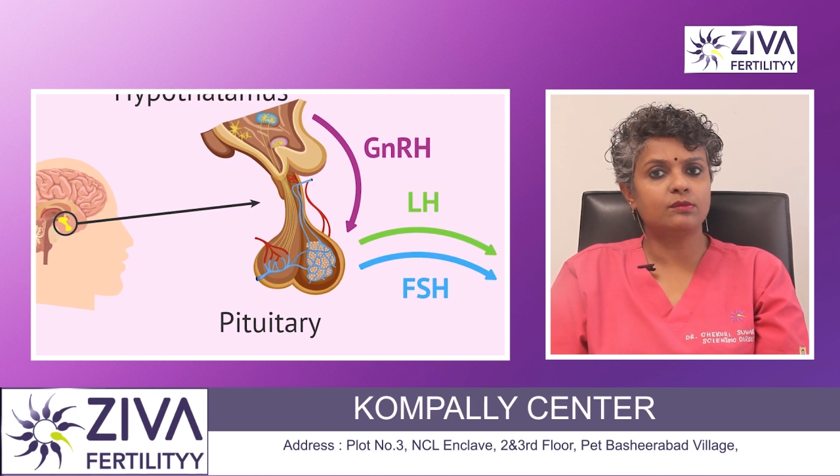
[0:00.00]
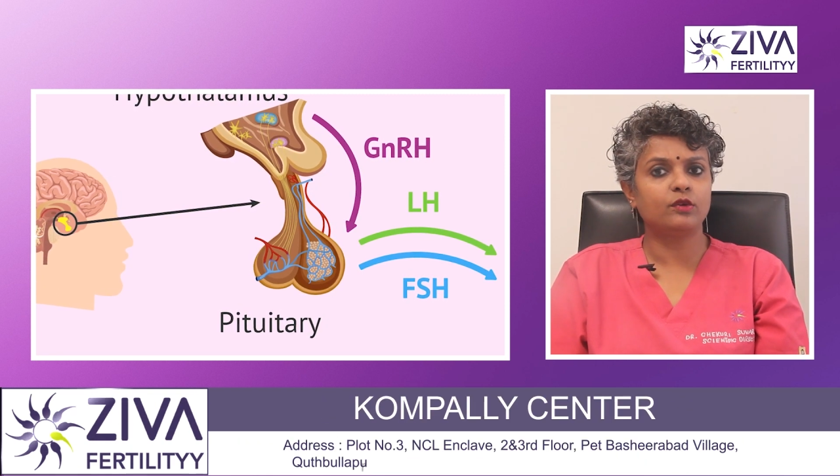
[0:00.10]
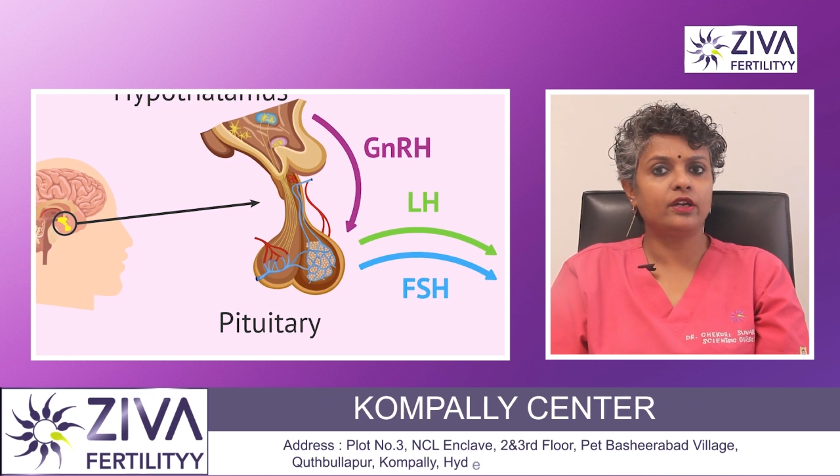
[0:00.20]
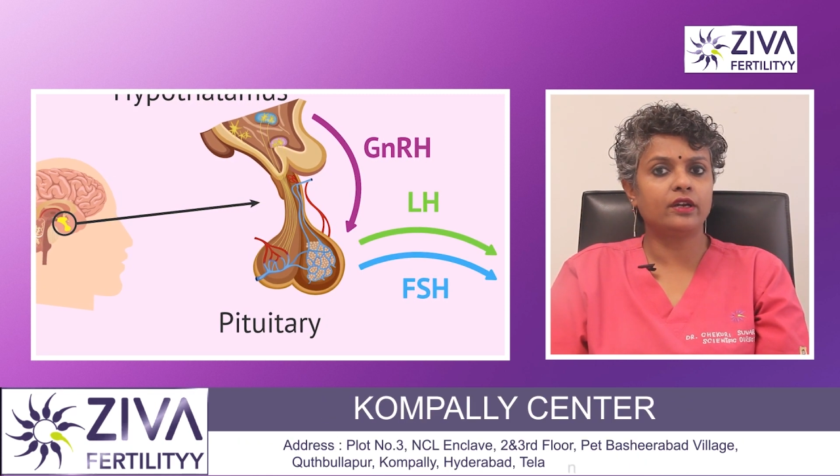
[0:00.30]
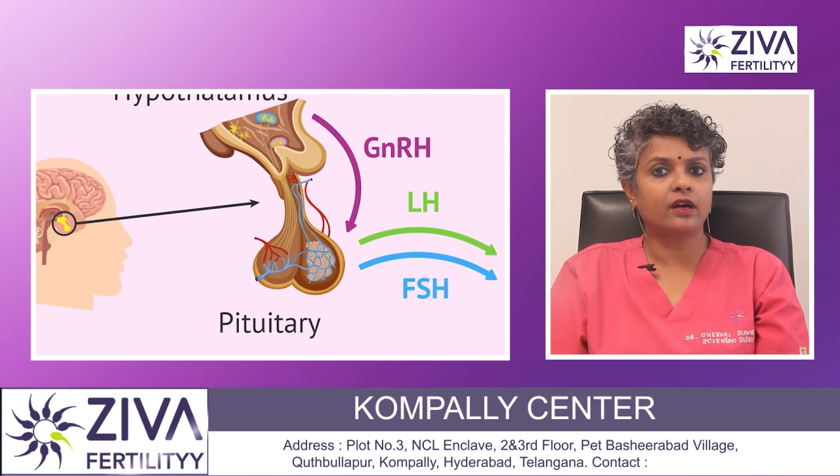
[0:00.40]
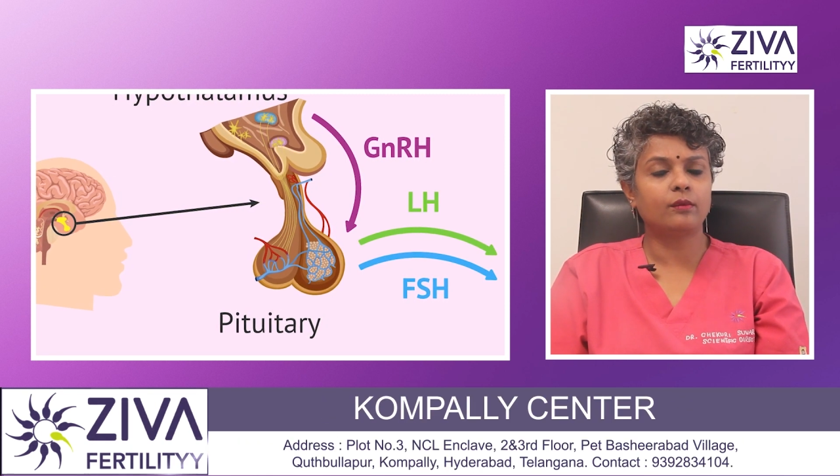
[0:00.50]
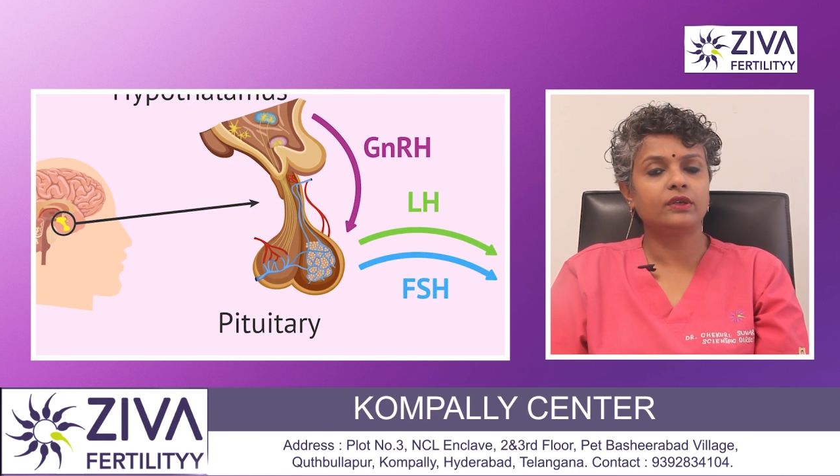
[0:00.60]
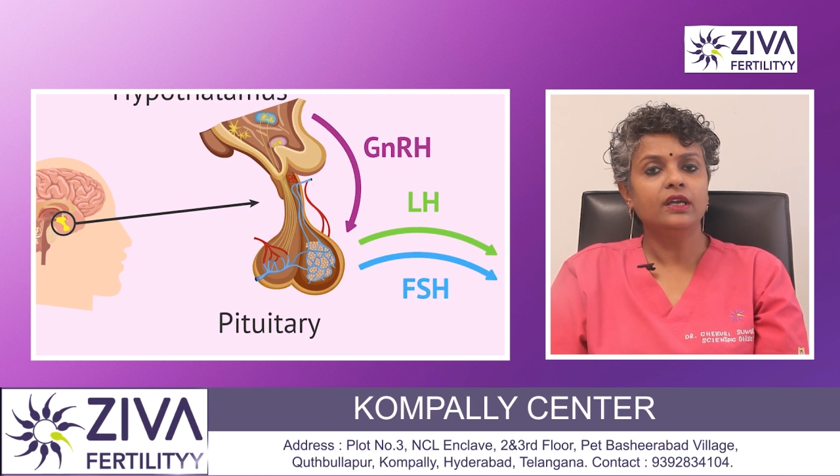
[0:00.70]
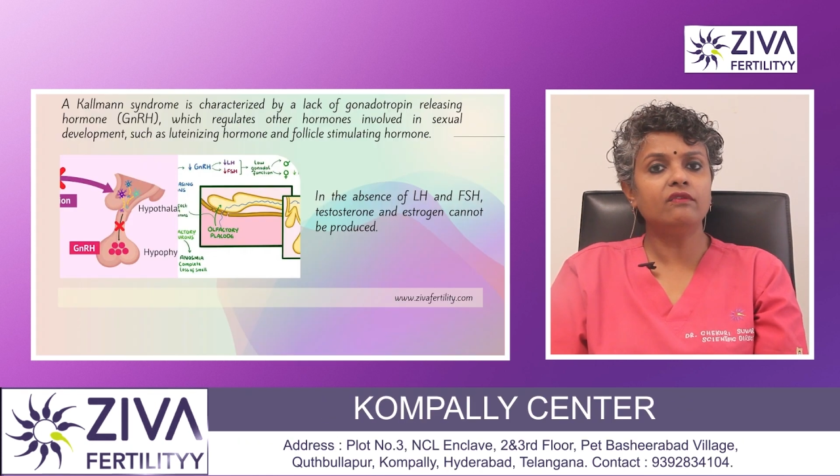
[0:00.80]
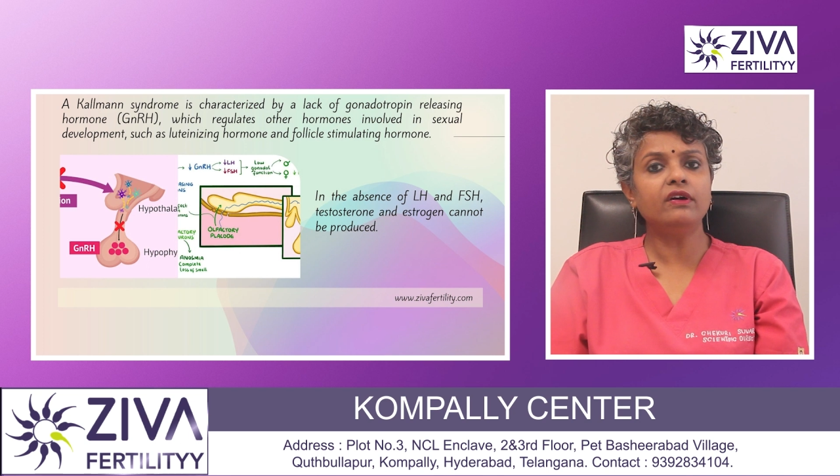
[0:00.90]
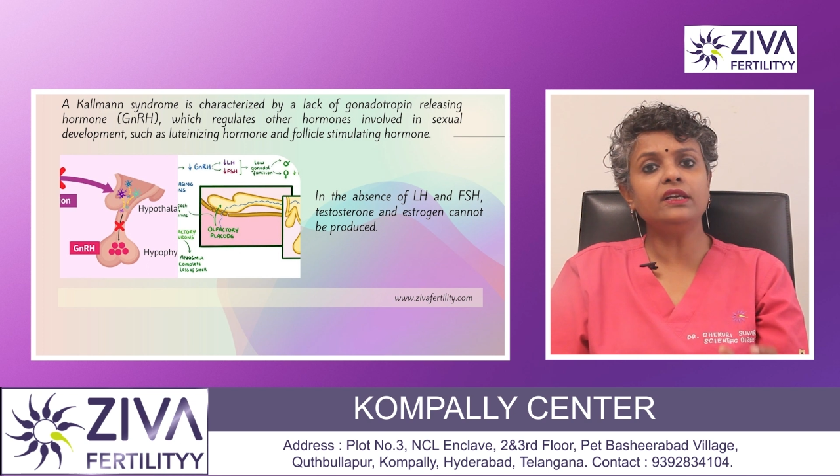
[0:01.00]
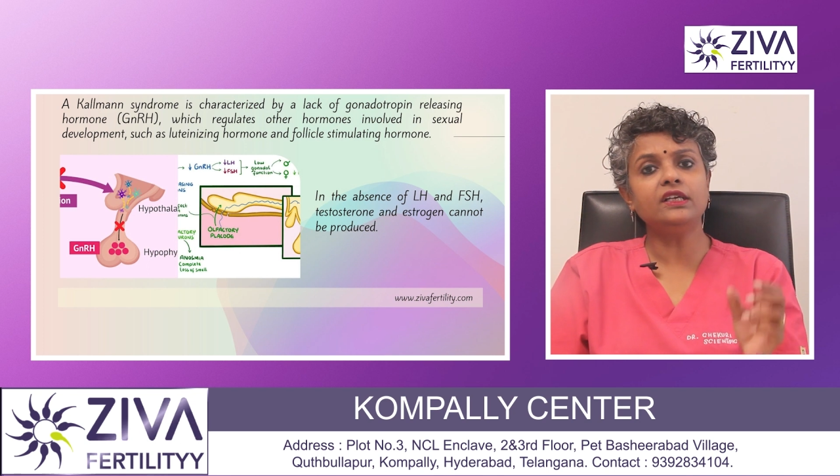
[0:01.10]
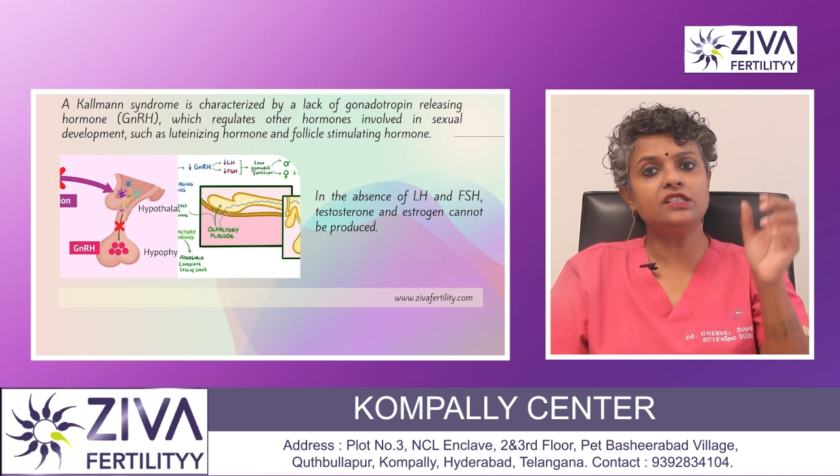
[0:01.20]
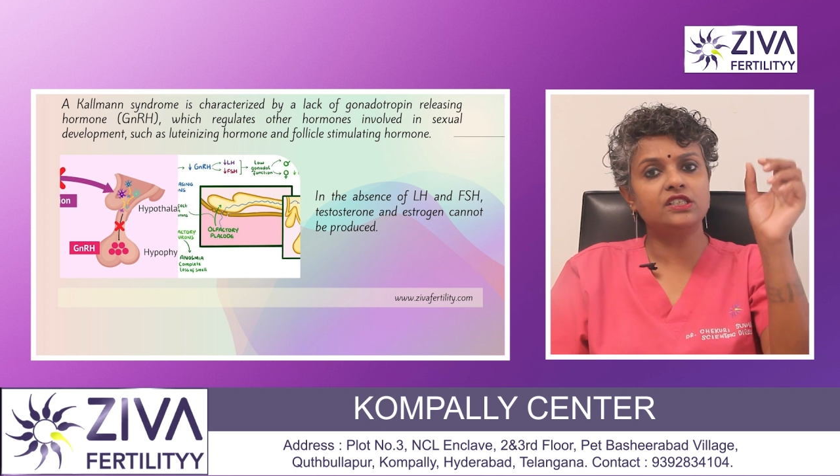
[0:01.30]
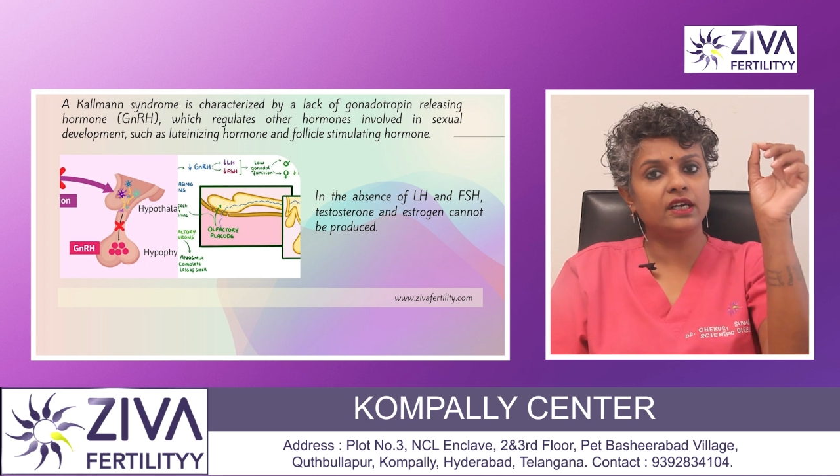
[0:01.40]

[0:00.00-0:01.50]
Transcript: స్టిమ్యులేటింగ్ హార్మోన్ ఇవన్నీ